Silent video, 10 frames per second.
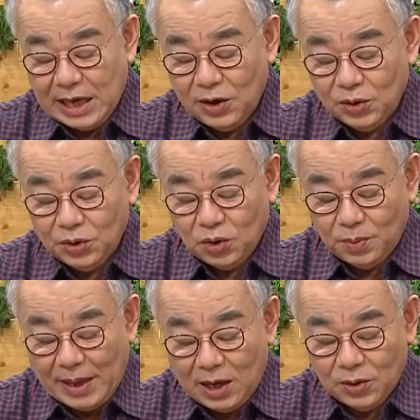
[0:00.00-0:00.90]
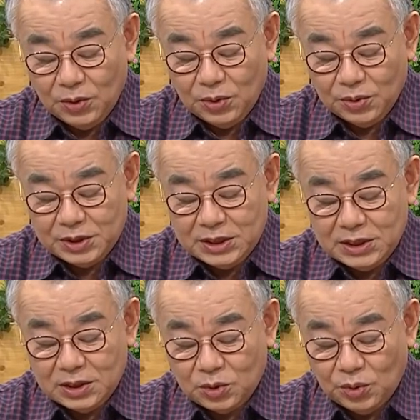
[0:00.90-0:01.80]
예언도 방언도
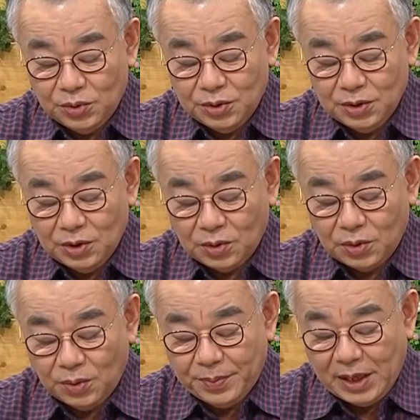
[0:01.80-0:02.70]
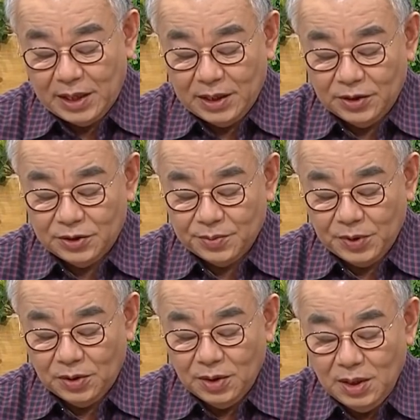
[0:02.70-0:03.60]
지식도 능력도
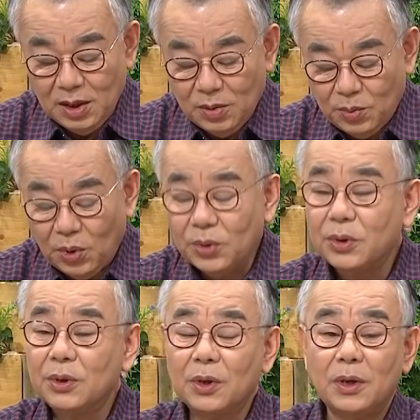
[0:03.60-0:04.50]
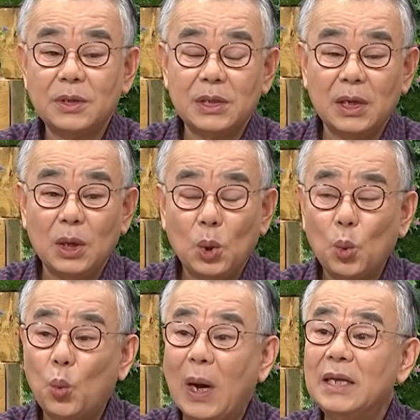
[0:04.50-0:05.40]
폐하여지며 모든 것이
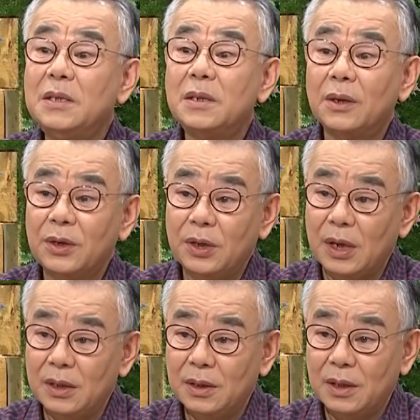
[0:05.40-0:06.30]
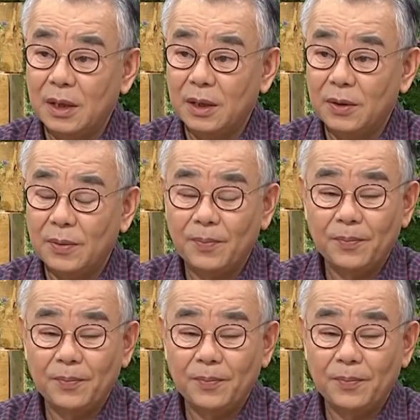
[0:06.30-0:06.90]
완성이 되는 때예요.